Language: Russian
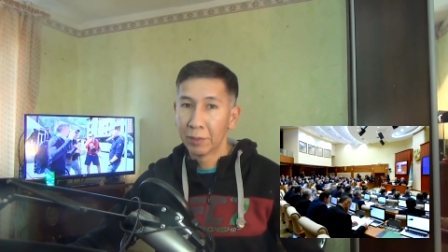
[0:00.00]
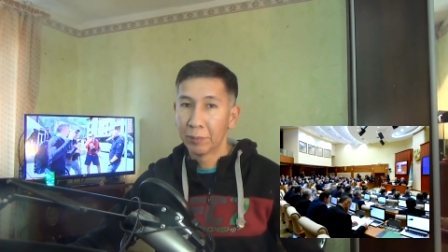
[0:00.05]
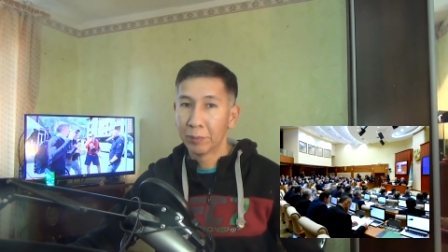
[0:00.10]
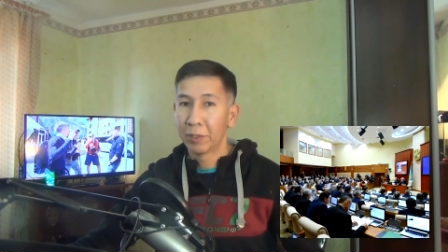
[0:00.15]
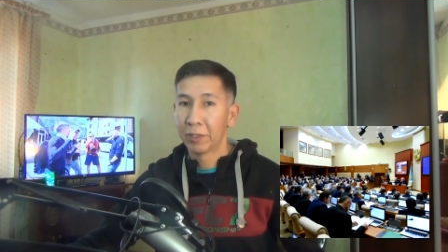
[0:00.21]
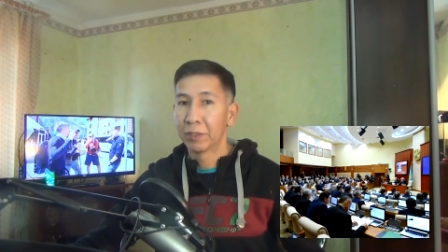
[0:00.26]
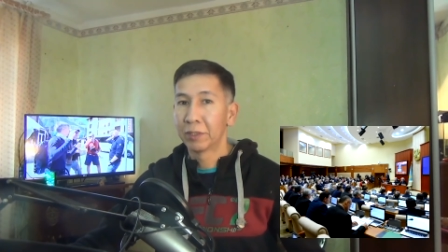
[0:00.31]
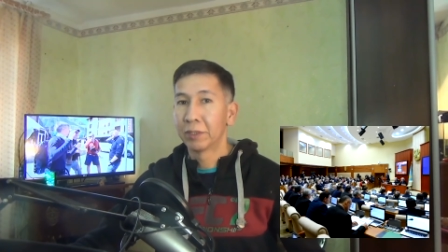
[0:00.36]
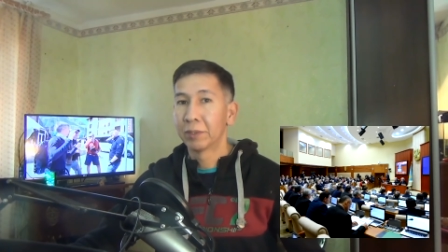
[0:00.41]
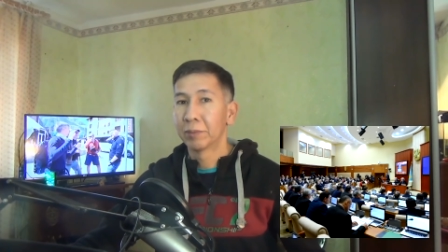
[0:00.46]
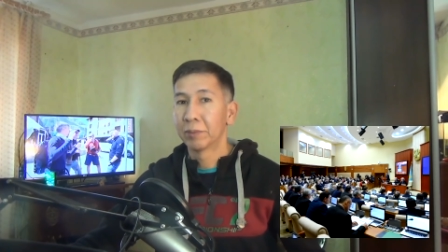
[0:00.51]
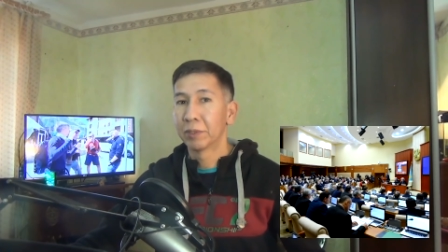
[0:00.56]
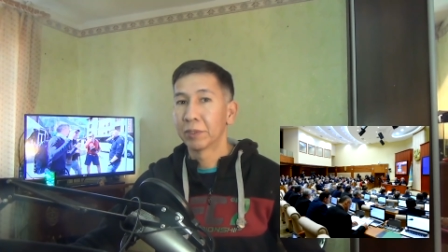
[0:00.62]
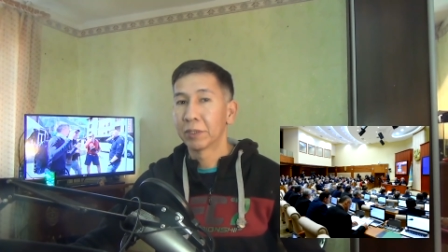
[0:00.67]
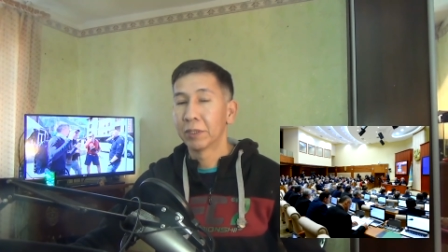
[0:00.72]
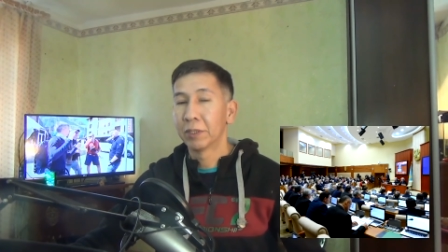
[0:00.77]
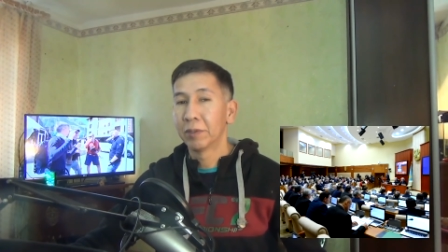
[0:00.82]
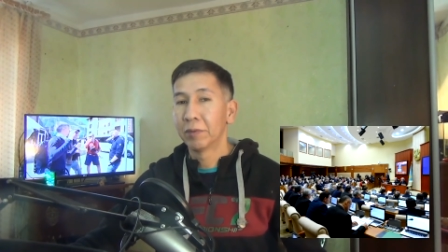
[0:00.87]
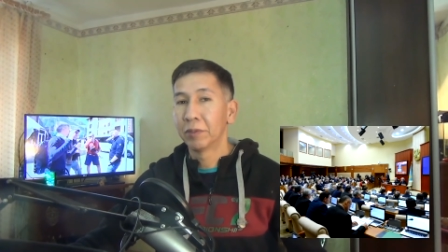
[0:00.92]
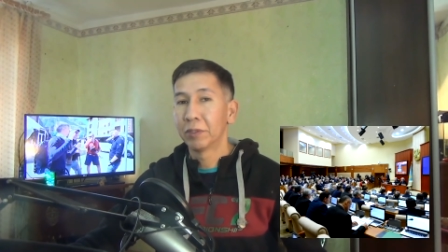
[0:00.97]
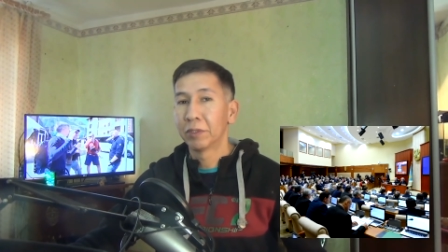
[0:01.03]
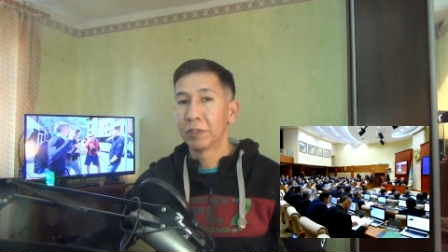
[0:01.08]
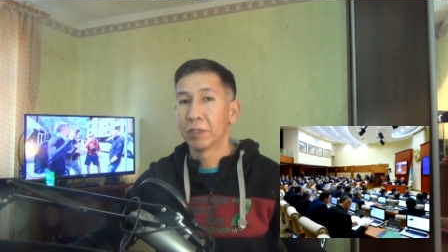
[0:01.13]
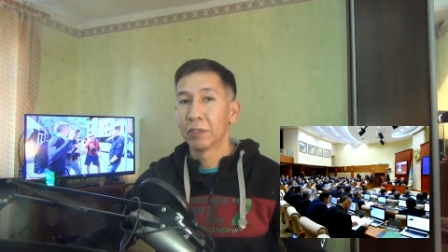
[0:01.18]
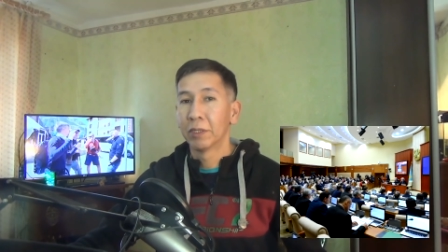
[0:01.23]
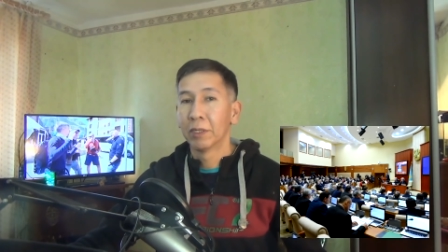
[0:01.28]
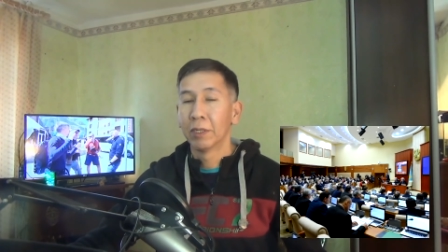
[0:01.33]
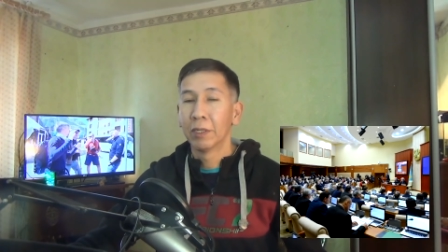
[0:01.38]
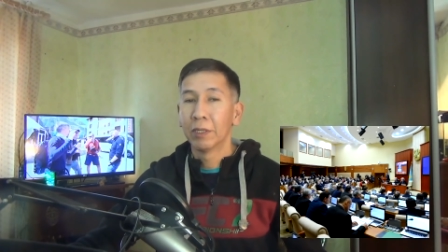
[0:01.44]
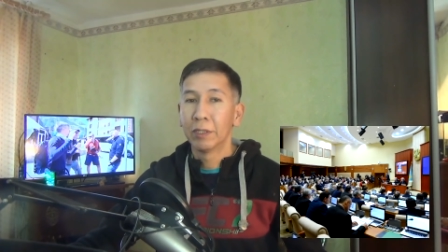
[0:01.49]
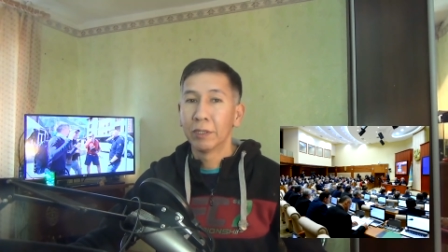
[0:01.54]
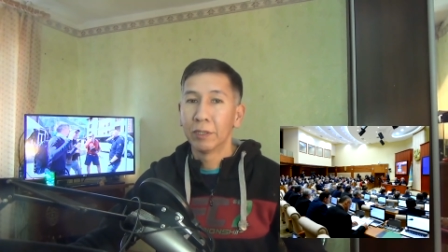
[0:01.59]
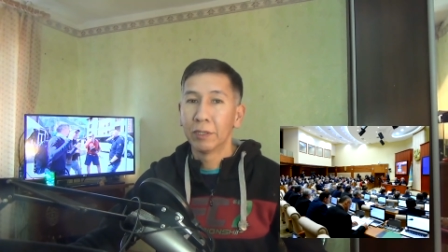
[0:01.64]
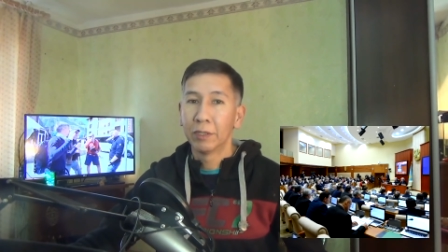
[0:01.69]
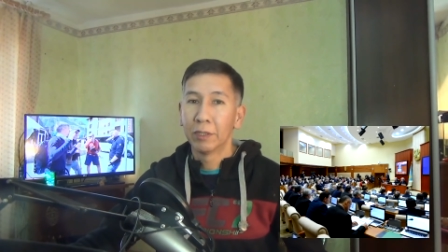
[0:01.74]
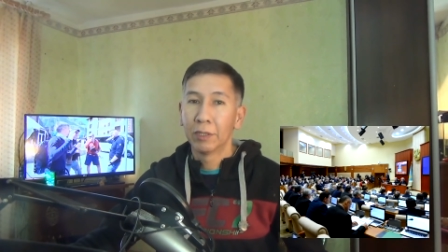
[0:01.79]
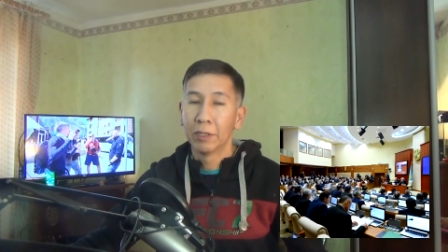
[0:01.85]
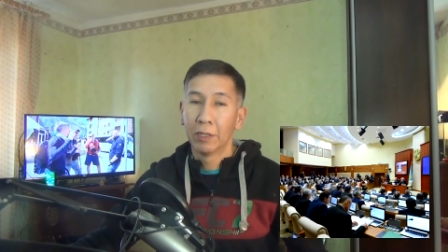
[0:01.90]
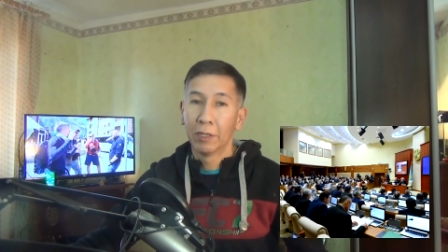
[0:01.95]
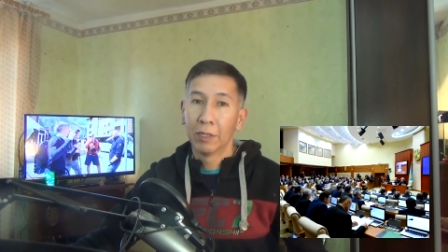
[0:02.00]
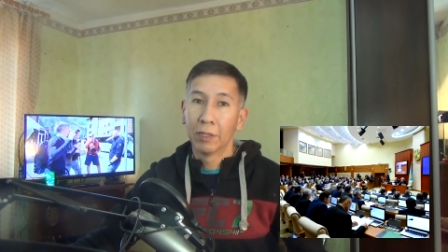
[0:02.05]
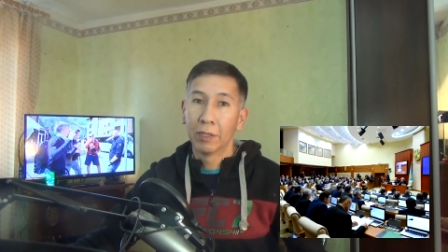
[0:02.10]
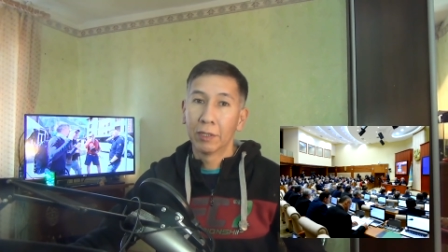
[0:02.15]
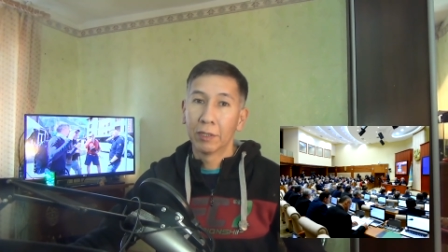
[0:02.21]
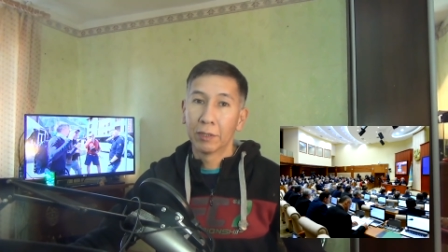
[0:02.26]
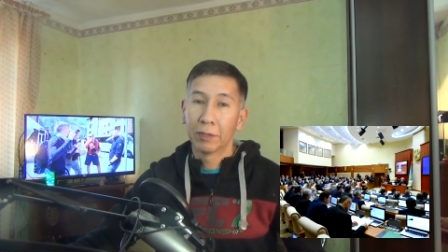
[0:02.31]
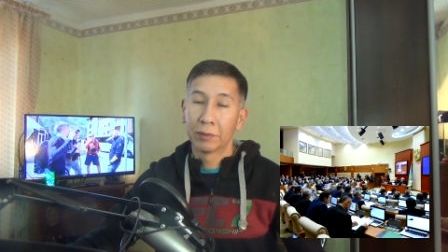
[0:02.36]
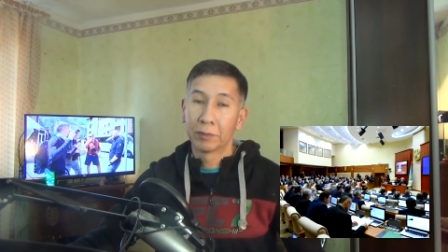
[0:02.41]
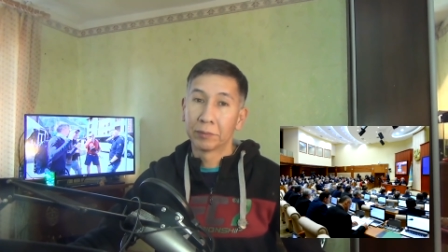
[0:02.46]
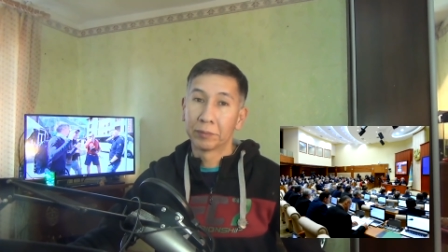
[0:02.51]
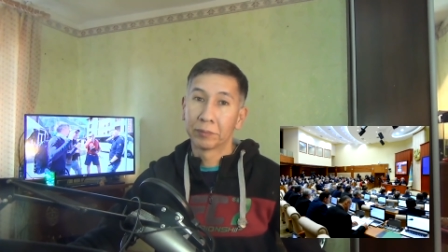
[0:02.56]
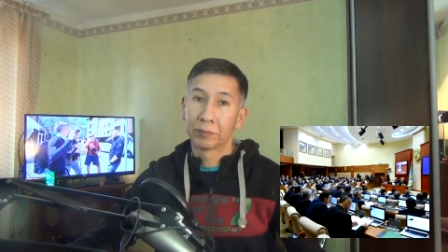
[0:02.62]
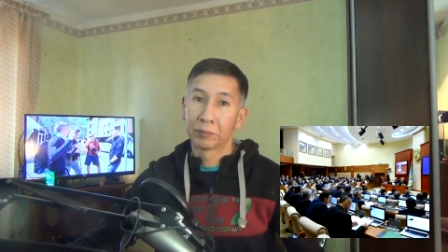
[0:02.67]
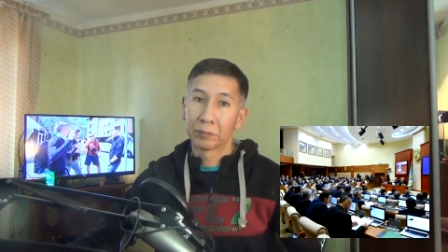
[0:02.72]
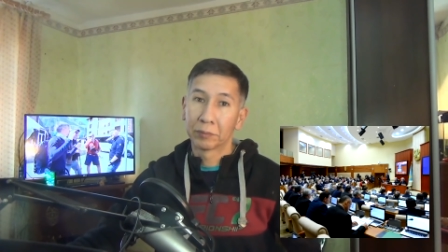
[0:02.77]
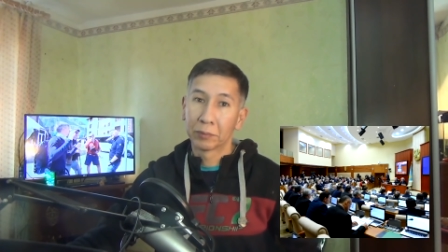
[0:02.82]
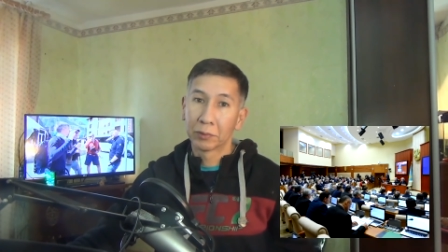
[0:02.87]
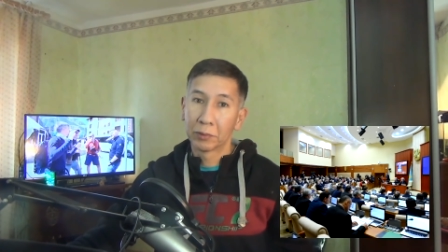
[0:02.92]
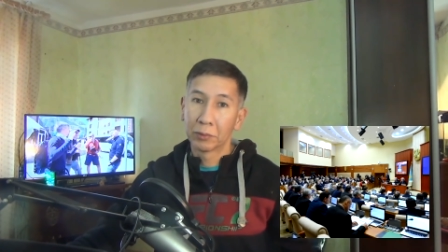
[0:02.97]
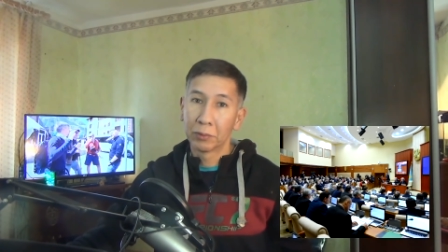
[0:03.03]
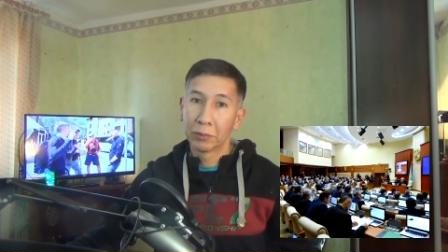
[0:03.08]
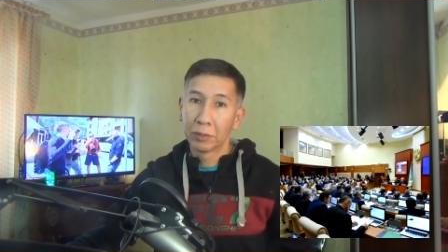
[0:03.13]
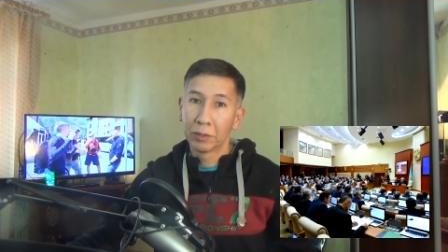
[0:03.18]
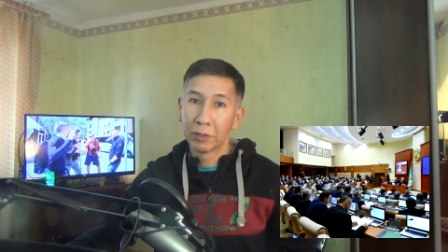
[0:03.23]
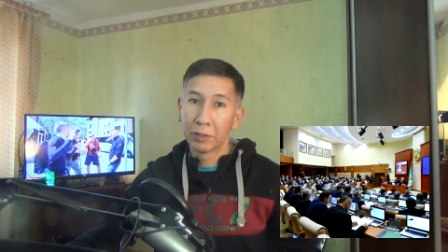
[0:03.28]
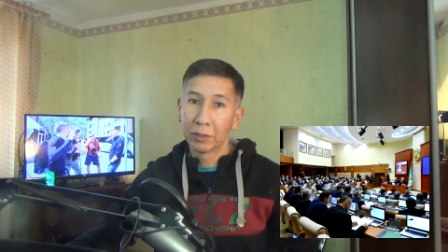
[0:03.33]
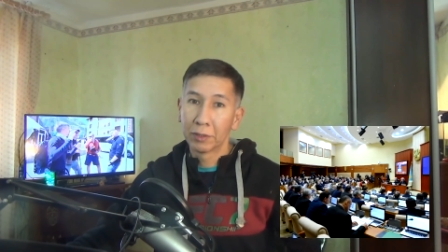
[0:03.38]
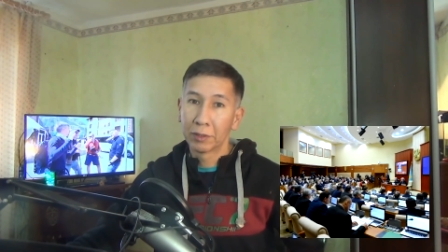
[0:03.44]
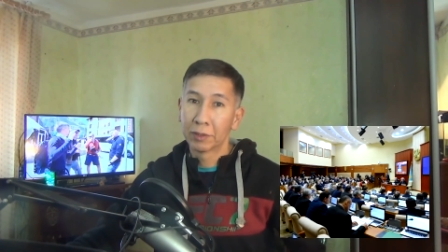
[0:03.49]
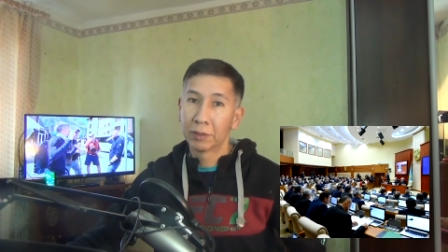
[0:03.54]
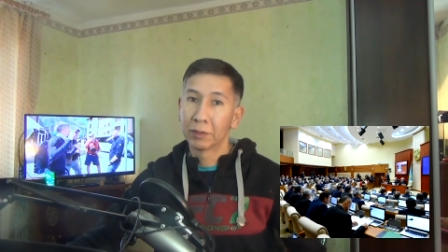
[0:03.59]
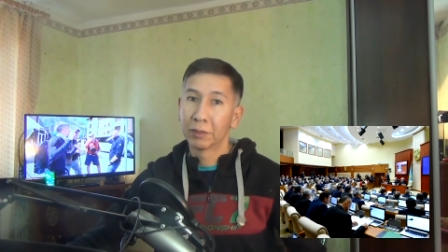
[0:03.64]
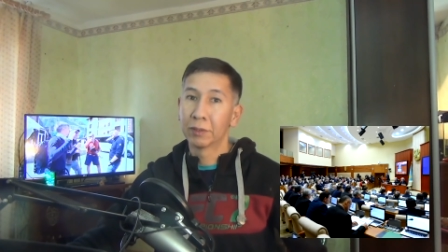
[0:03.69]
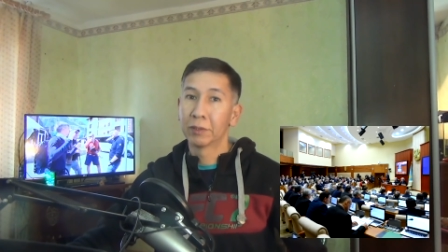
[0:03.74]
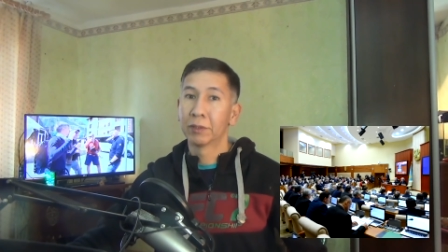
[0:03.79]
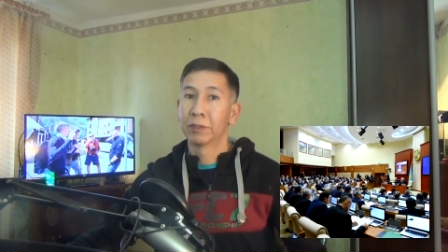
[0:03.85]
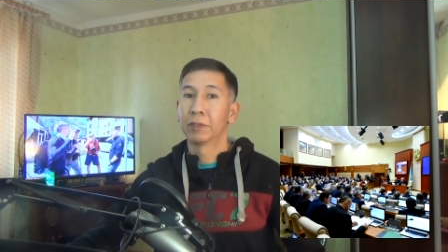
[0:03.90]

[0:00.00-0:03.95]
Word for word: партия Машкевича и э, других э,